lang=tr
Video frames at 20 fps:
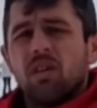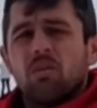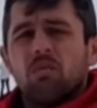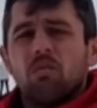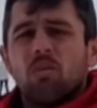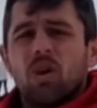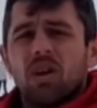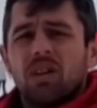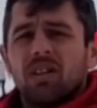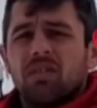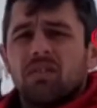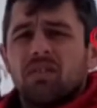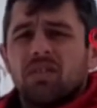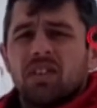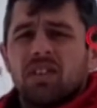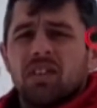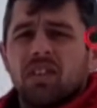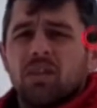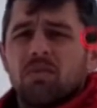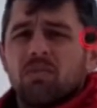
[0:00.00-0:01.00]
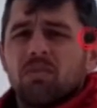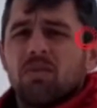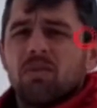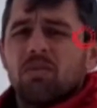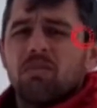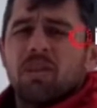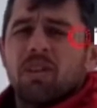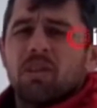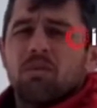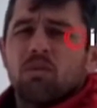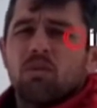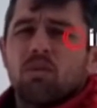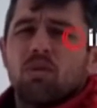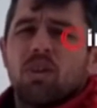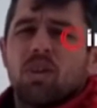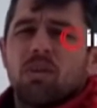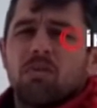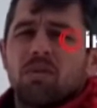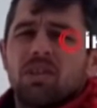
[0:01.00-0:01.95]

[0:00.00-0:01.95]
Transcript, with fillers: Bu aktivitede bizim yanımızda olan,